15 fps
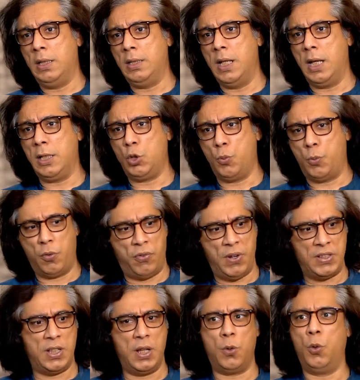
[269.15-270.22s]
या एक जो
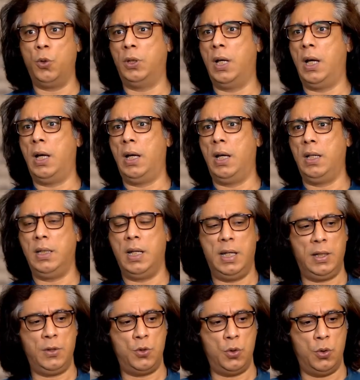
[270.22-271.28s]
प्रोफेसर होता है या
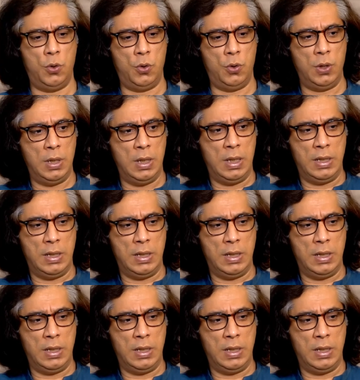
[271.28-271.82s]
एक जो